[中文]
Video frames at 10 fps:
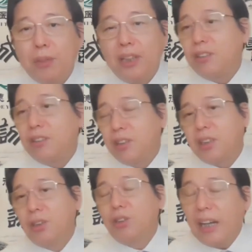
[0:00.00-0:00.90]
没有
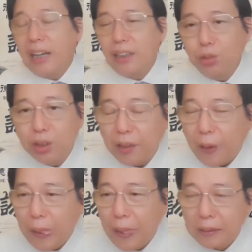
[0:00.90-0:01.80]
经络拿来输血，
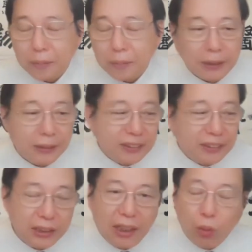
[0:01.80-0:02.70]
是不是？
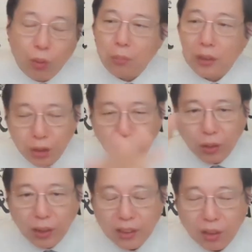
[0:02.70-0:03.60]
所以呢，我们最后
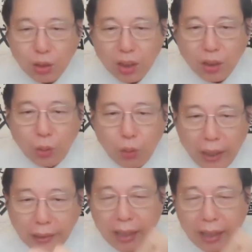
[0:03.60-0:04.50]
呢绕圈绕回来
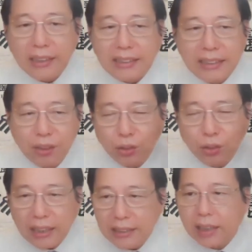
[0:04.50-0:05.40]
呢，还得集中
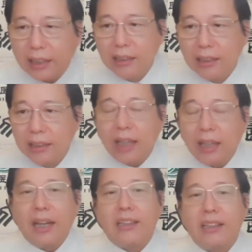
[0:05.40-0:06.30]
在这个
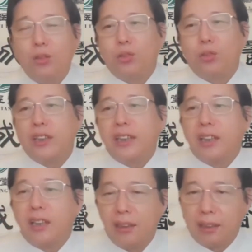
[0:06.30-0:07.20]
哎老祖宗这
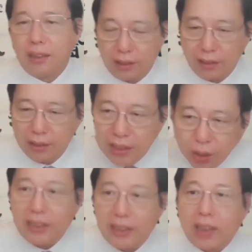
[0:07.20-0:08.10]
个
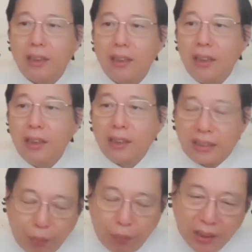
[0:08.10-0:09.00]
智慧上。
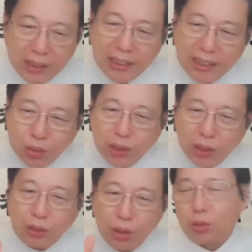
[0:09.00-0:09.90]
咱们现在做的
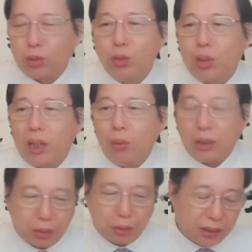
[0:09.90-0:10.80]
所有工作，我
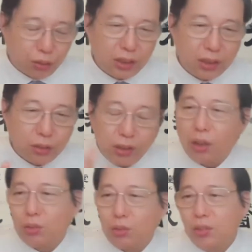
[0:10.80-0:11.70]
觉得都是对
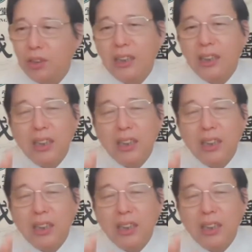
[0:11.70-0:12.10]
老祖宗的